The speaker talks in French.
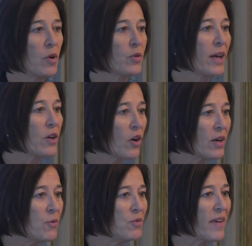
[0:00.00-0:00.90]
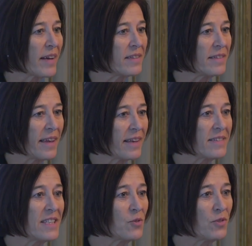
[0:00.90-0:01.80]
entre écoles et universités
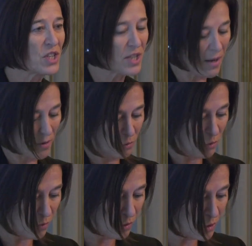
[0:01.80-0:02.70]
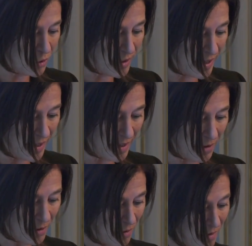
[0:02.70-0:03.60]
existent déjà. Tout le monde connaît
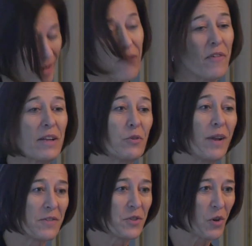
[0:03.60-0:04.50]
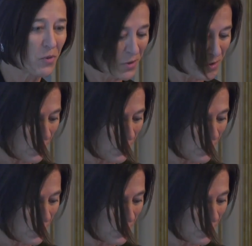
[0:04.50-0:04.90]
euh, la fête de la science,